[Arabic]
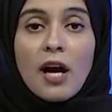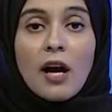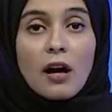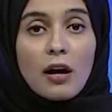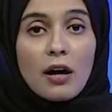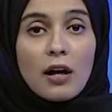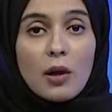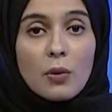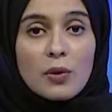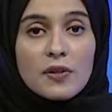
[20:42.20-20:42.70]

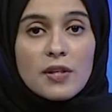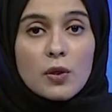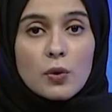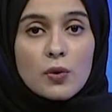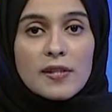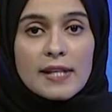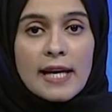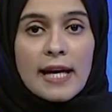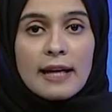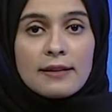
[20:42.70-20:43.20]
قال وزير
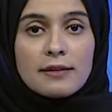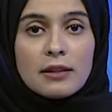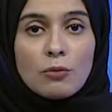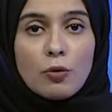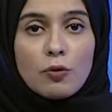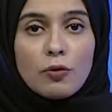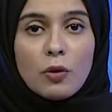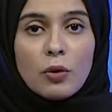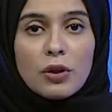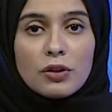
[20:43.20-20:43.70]
الصحة
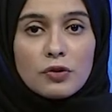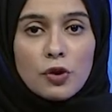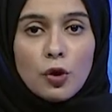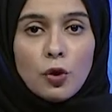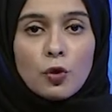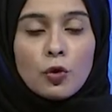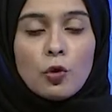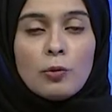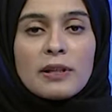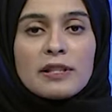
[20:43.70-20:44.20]
المفوض في
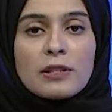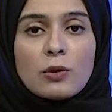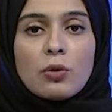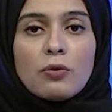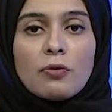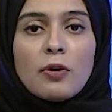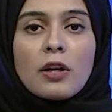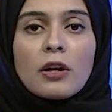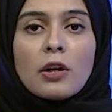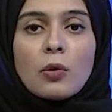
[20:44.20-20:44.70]
حكومة
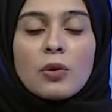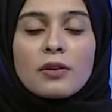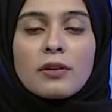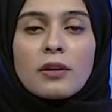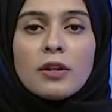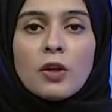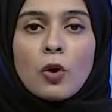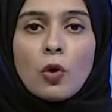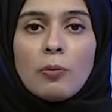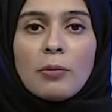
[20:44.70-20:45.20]
الوفاق
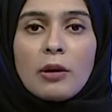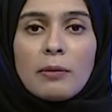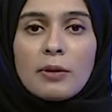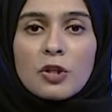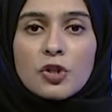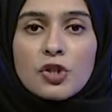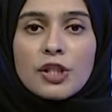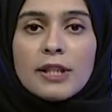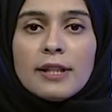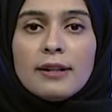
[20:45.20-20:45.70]
الوطني عمر
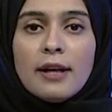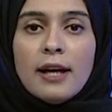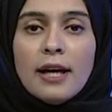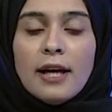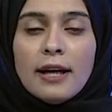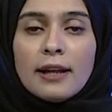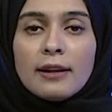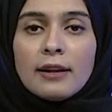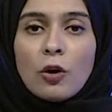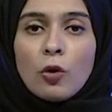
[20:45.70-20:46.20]
بشير
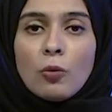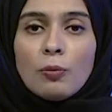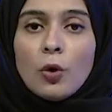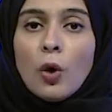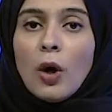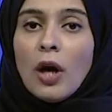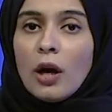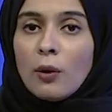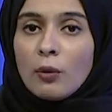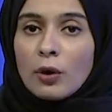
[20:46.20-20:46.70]
إنهم
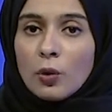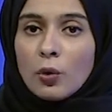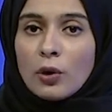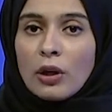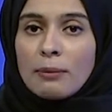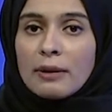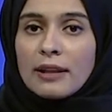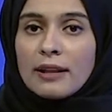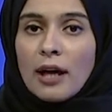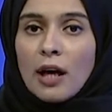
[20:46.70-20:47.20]
يحاولون
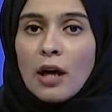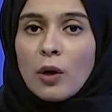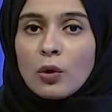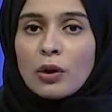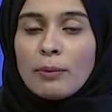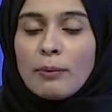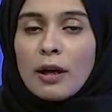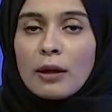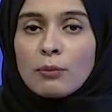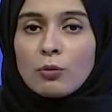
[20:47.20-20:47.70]
بالتعاون
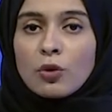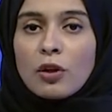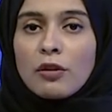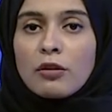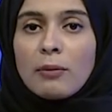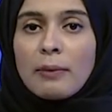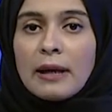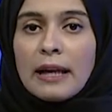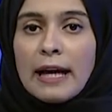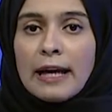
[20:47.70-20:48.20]
مع
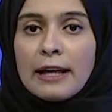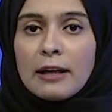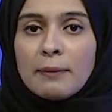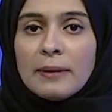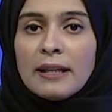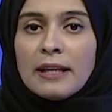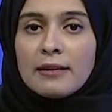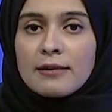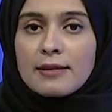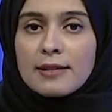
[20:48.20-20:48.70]
المنظمة
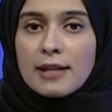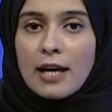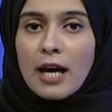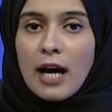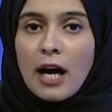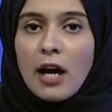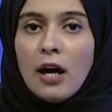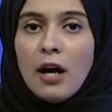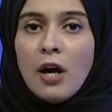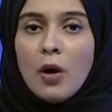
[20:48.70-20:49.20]
العالمية
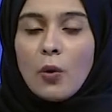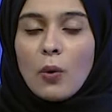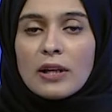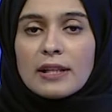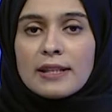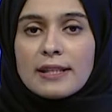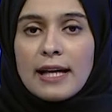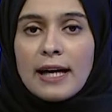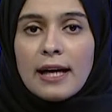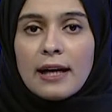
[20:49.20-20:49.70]
للصحة
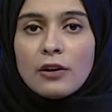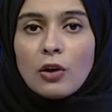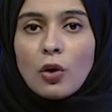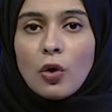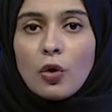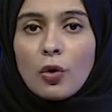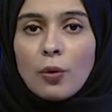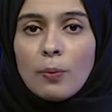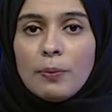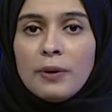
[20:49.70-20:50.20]
والاتحاد
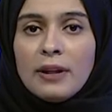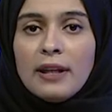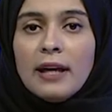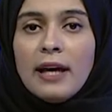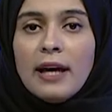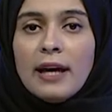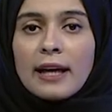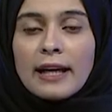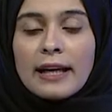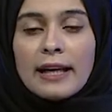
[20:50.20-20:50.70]
الأوروبي
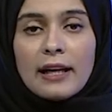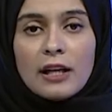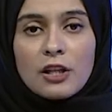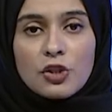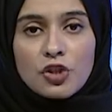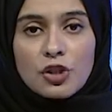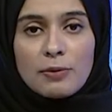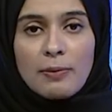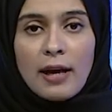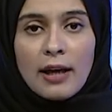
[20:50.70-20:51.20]
خلال
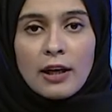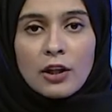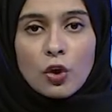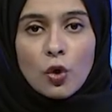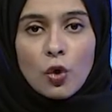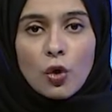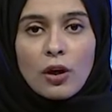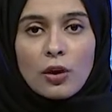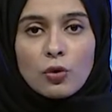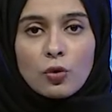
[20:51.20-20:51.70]
اجتماع
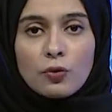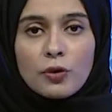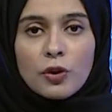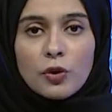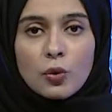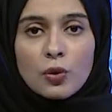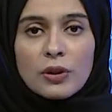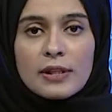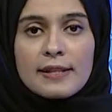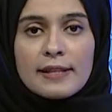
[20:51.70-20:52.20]
يعقد في
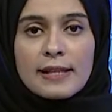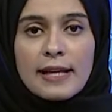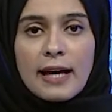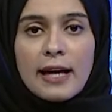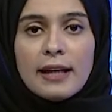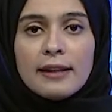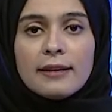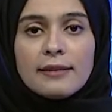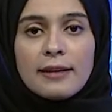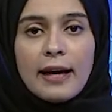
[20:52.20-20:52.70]
تونس
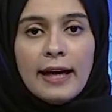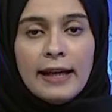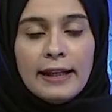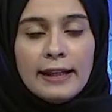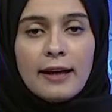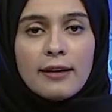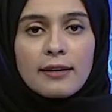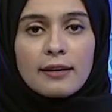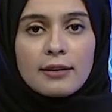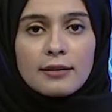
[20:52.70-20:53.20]
إعادة
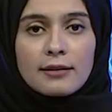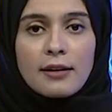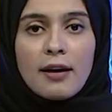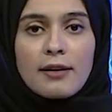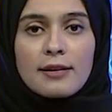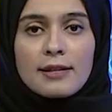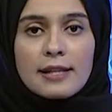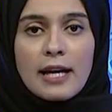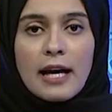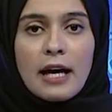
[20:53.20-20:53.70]
أحياء قطاع
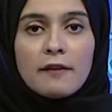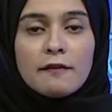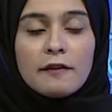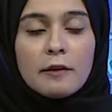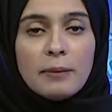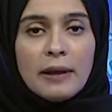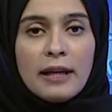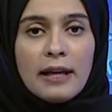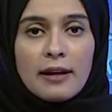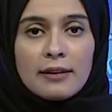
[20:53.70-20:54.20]
الصحة في
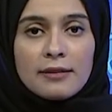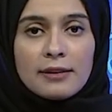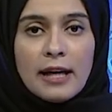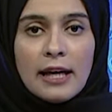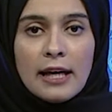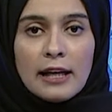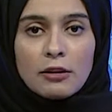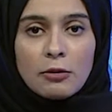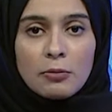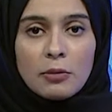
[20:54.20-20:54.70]
البلاد
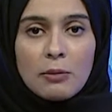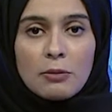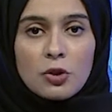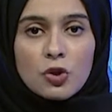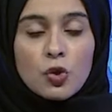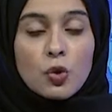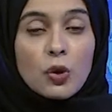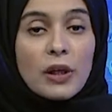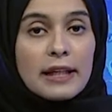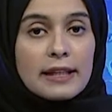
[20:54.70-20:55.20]
ضمن
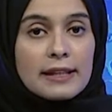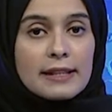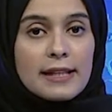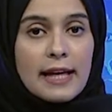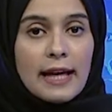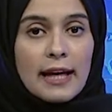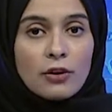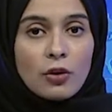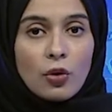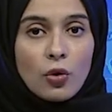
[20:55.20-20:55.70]
مشروع
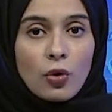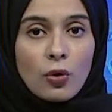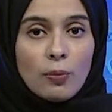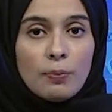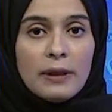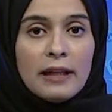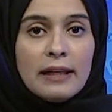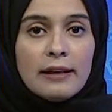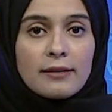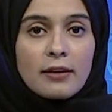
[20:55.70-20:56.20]
الاتحاد
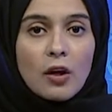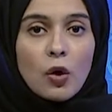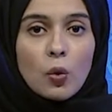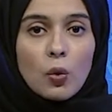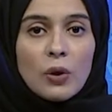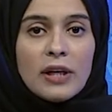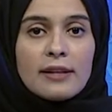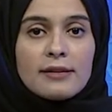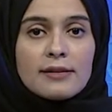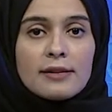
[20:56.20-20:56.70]
الأوروبي
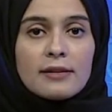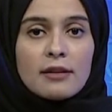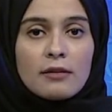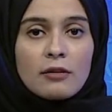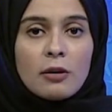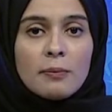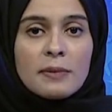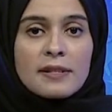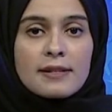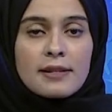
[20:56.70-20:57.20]
لتقوية
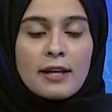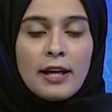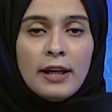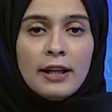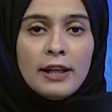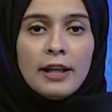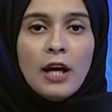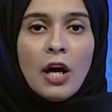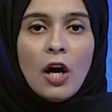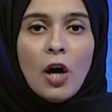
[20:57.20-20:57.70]
النظام
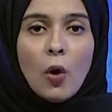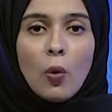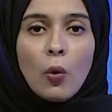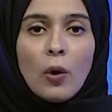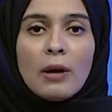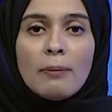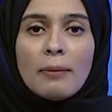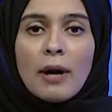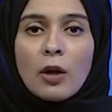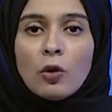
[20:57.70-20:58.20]
الصحي
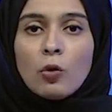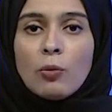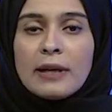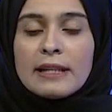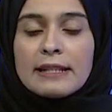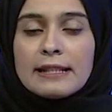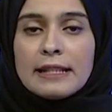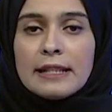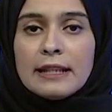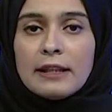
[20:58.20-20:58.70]
والمعلومات
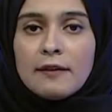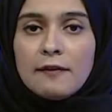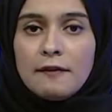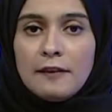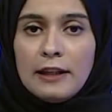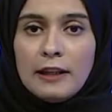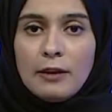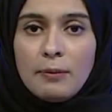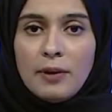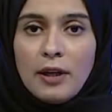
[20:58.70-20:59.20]
في
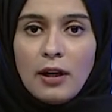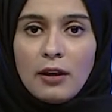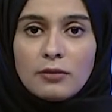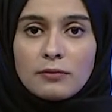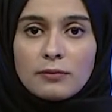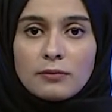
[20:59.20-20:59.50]
ليبيا